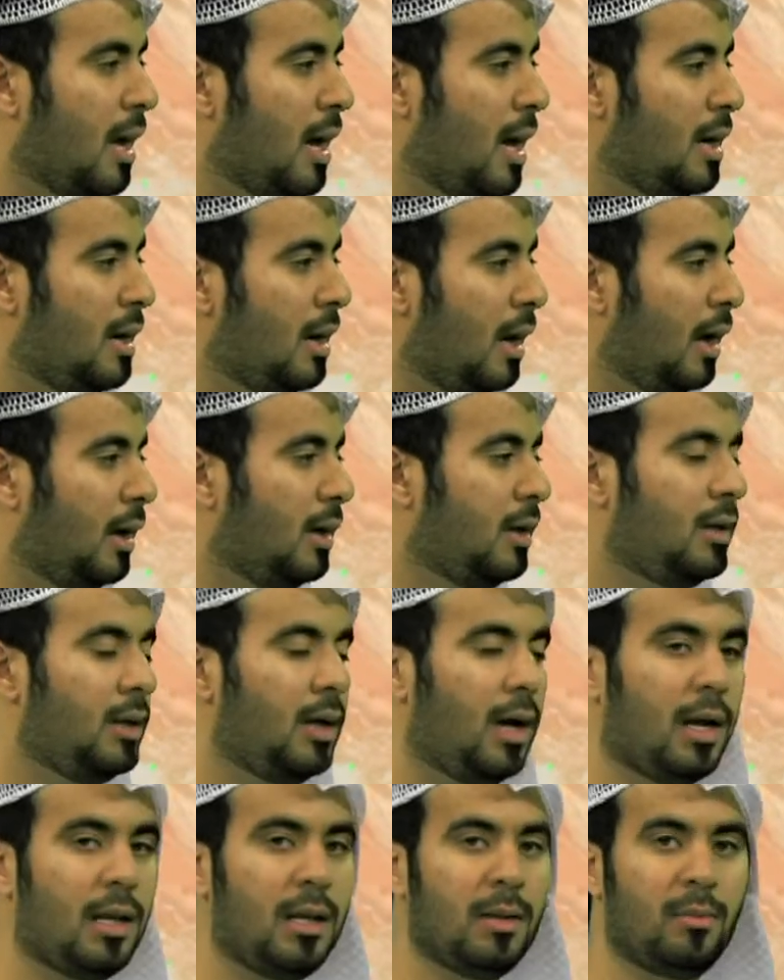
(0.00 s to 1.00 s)
العالية
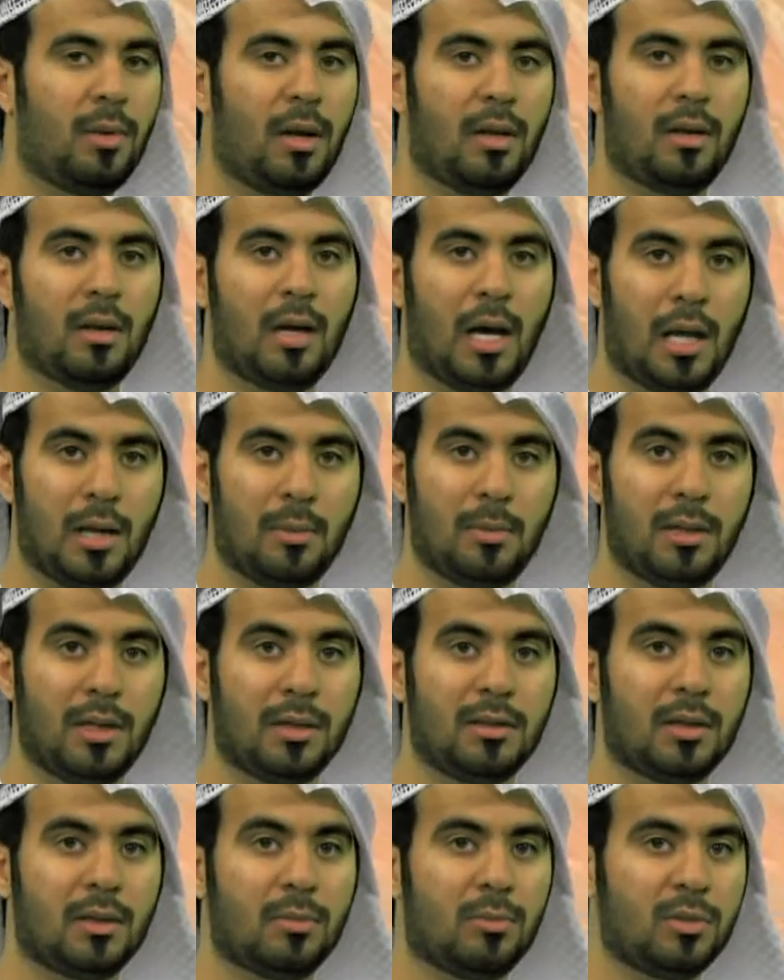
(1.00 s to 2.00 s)
على على
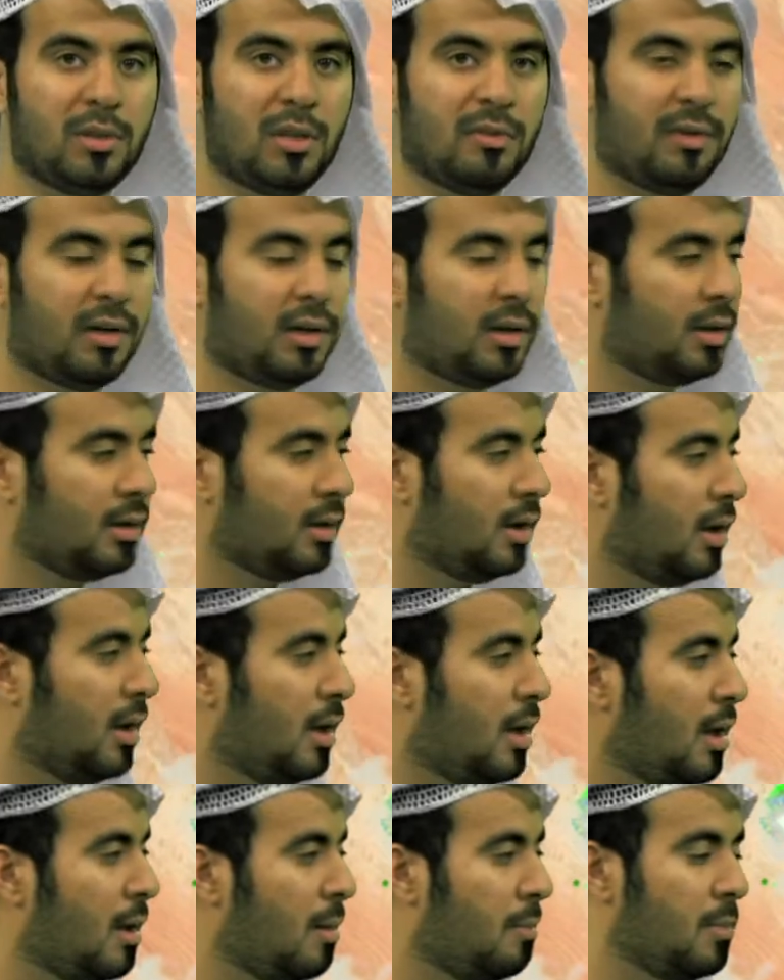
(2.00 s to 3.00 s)
مناطق متفرقة
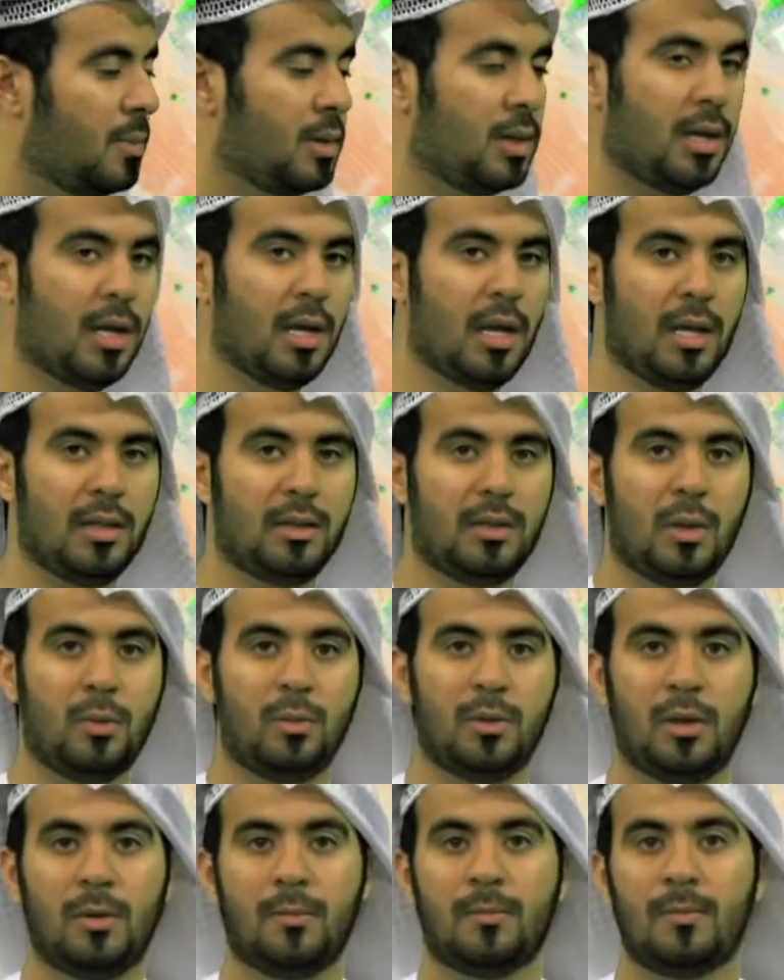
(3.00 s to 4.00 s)
من الدولة